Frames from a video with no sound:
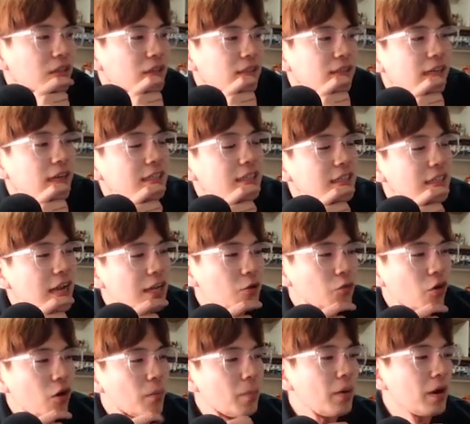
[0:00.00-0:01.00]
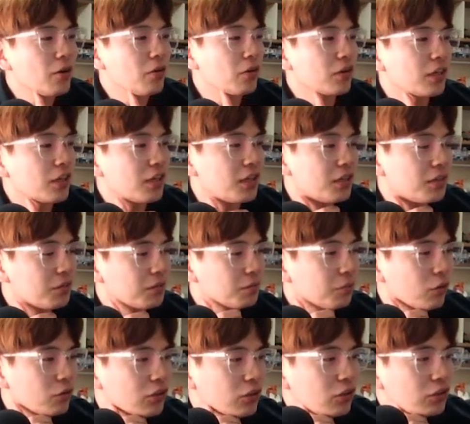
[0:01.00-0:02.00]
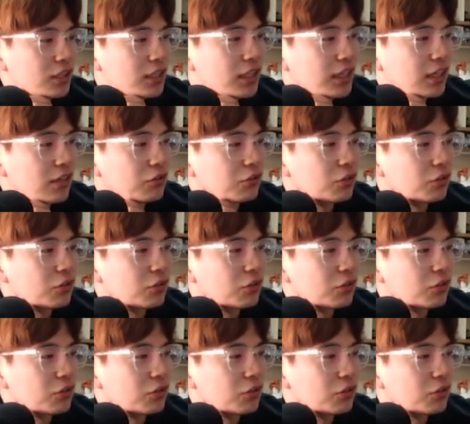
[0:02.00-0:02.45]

사실 나는 원바로는 뭐 끊어치기나